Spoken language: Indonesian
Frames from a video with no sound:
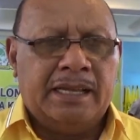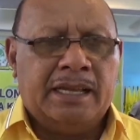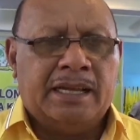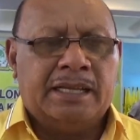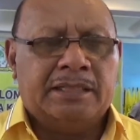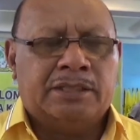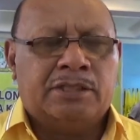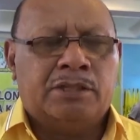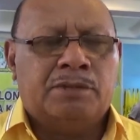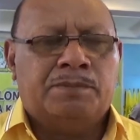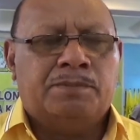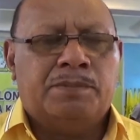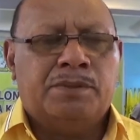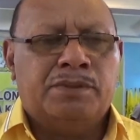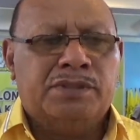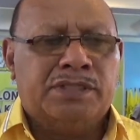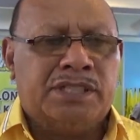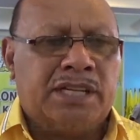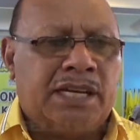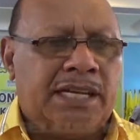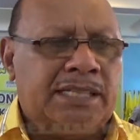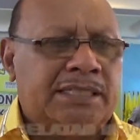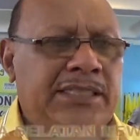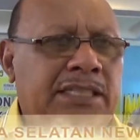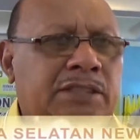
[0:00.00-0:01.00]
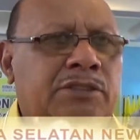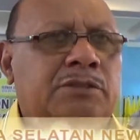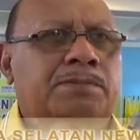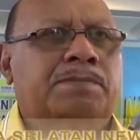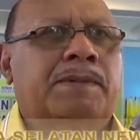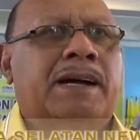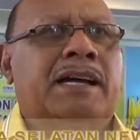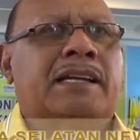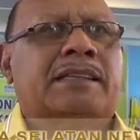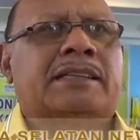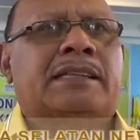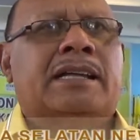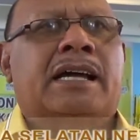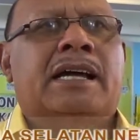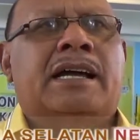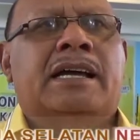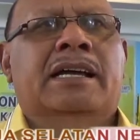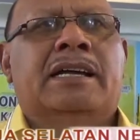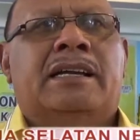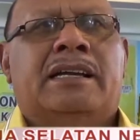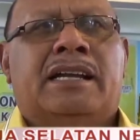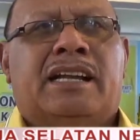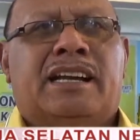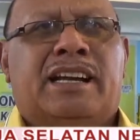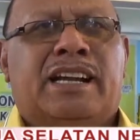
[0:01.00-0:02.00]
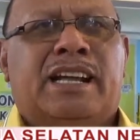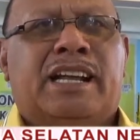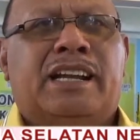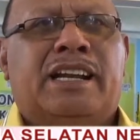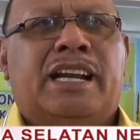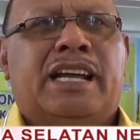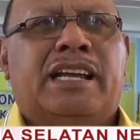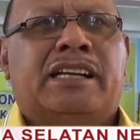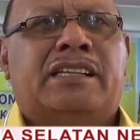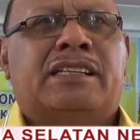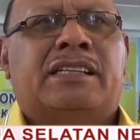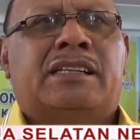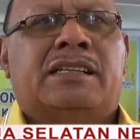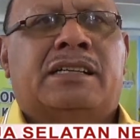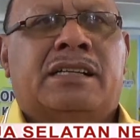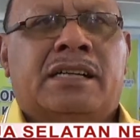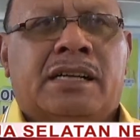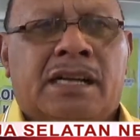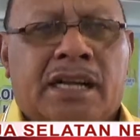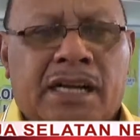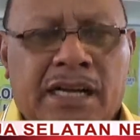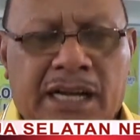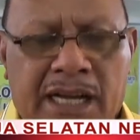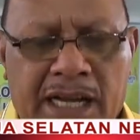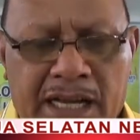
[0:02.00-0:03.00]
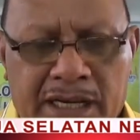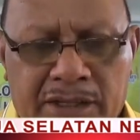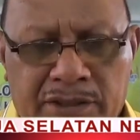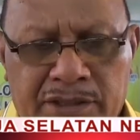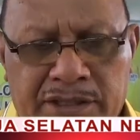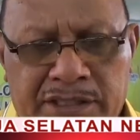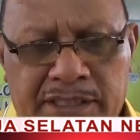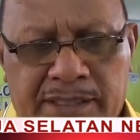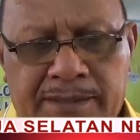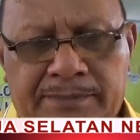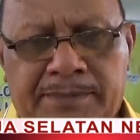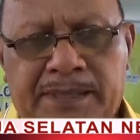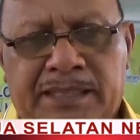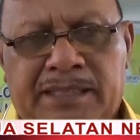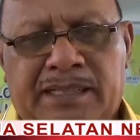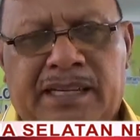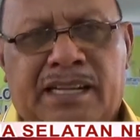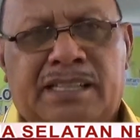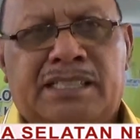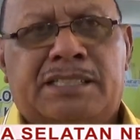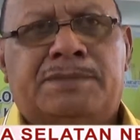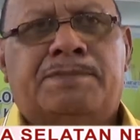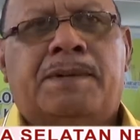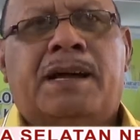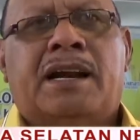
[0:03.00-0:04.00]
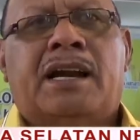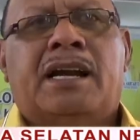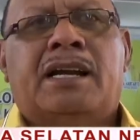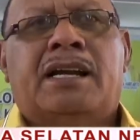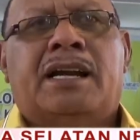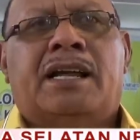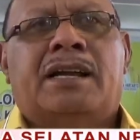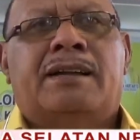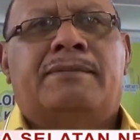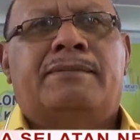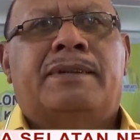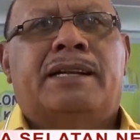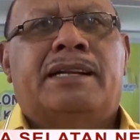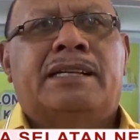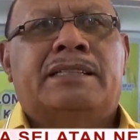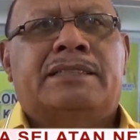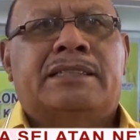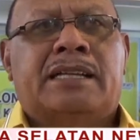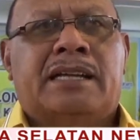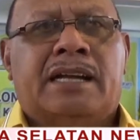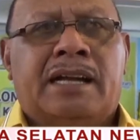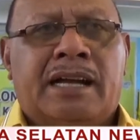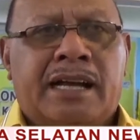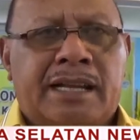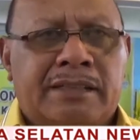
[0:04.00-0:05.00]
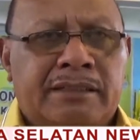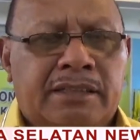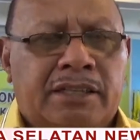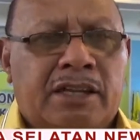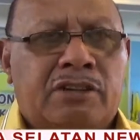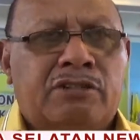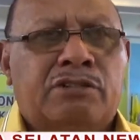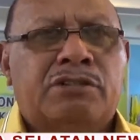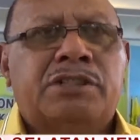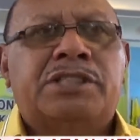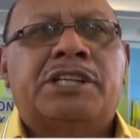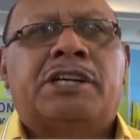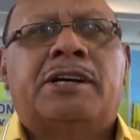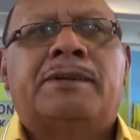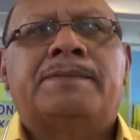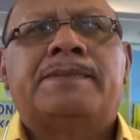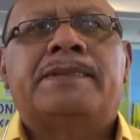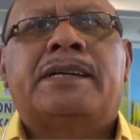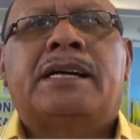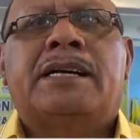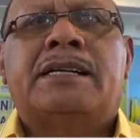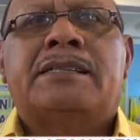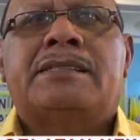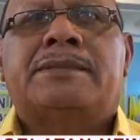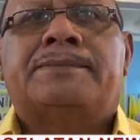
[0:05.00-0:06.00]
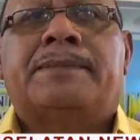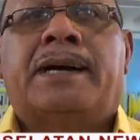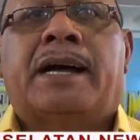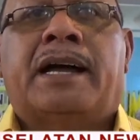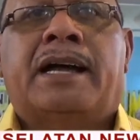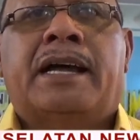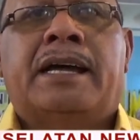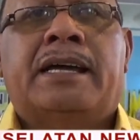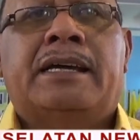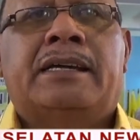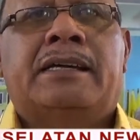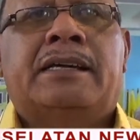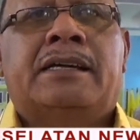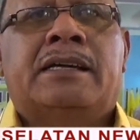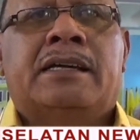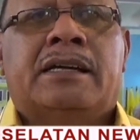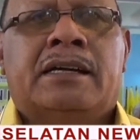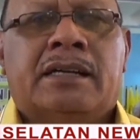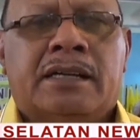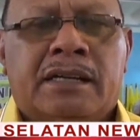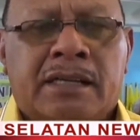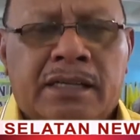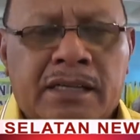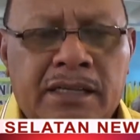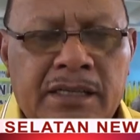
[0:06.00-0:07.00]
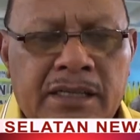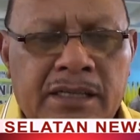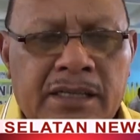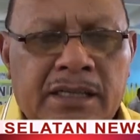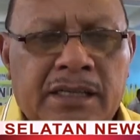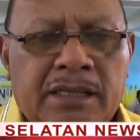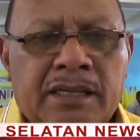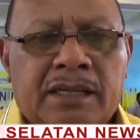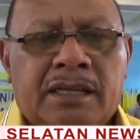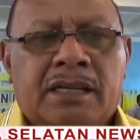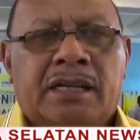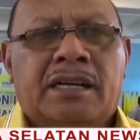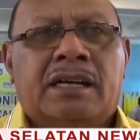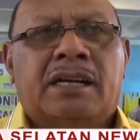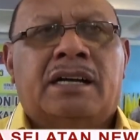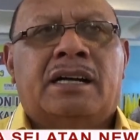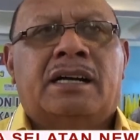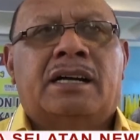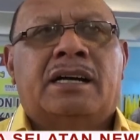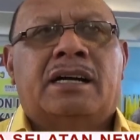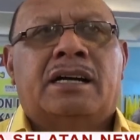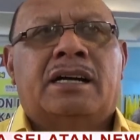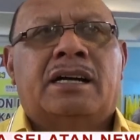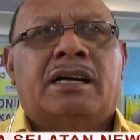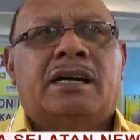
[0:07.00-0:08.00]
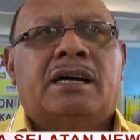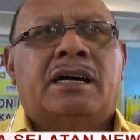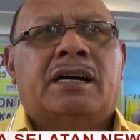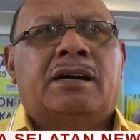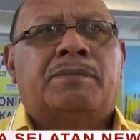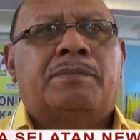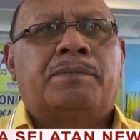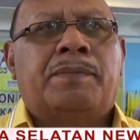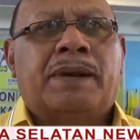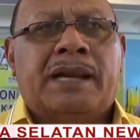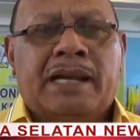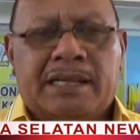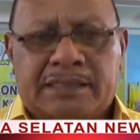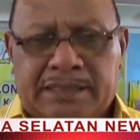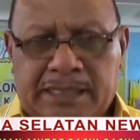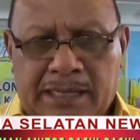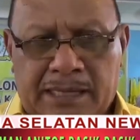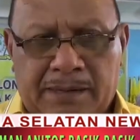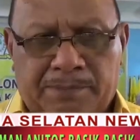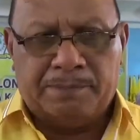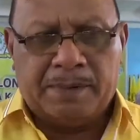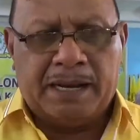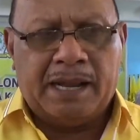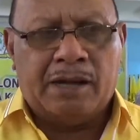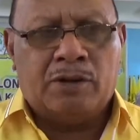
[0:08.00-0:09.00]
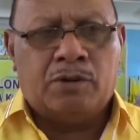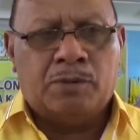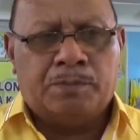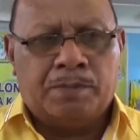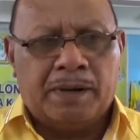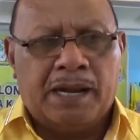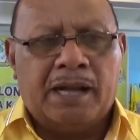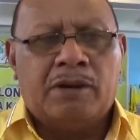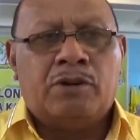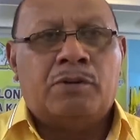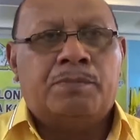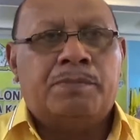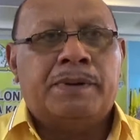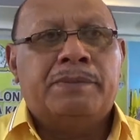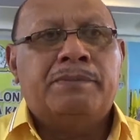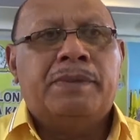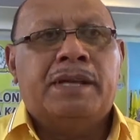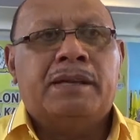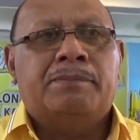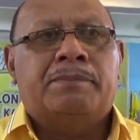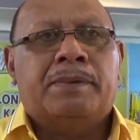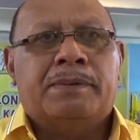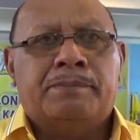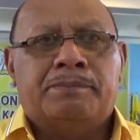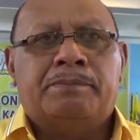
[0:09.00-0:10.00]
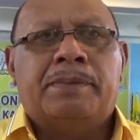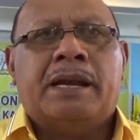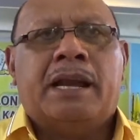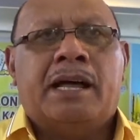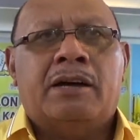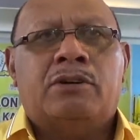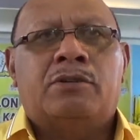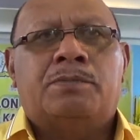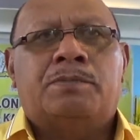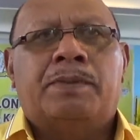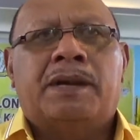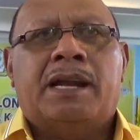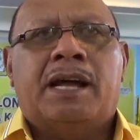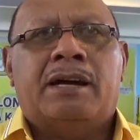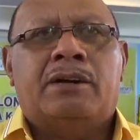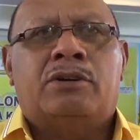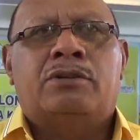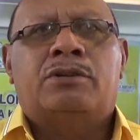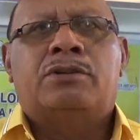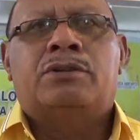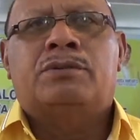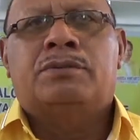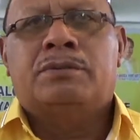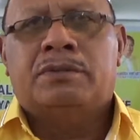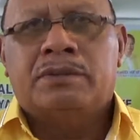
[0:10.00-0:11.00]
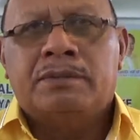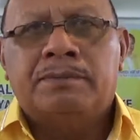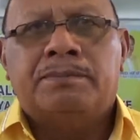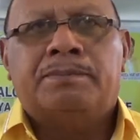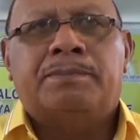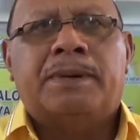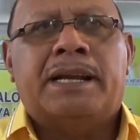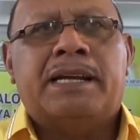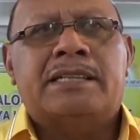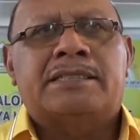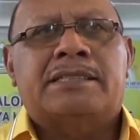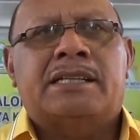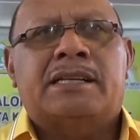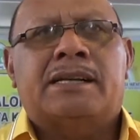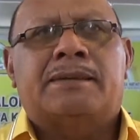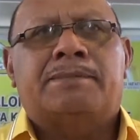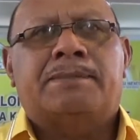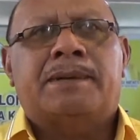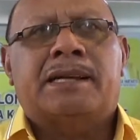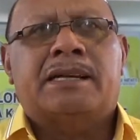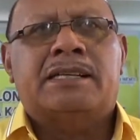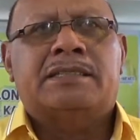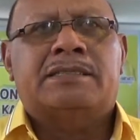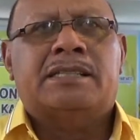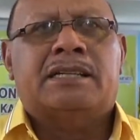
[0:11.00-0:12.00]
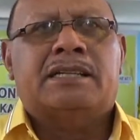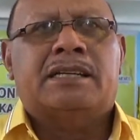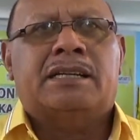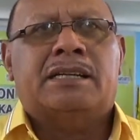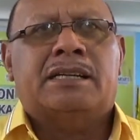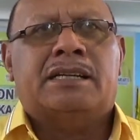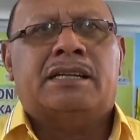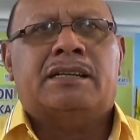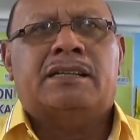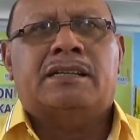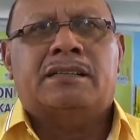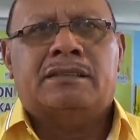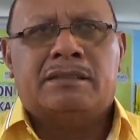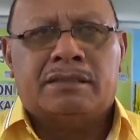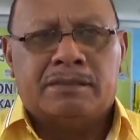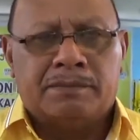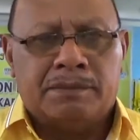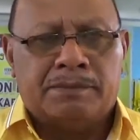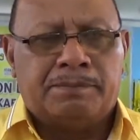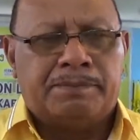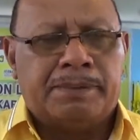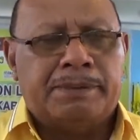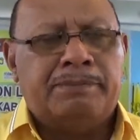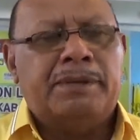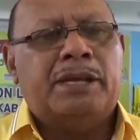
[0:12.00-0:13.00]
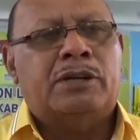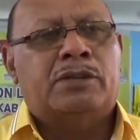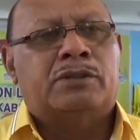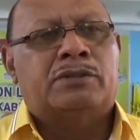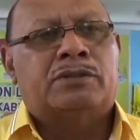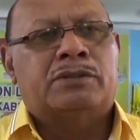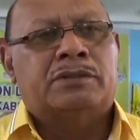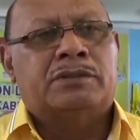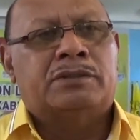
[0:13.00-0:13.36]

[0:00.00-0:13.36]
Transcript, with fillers: ataupun salah satu partai dan lain-lain harus lebih transparan dalam melaksanakan tanggung jawabnya sebagai uh, pelaksana pelaku pelaku pemilu pelaku pelaku pelaksana pelaksana pemilu.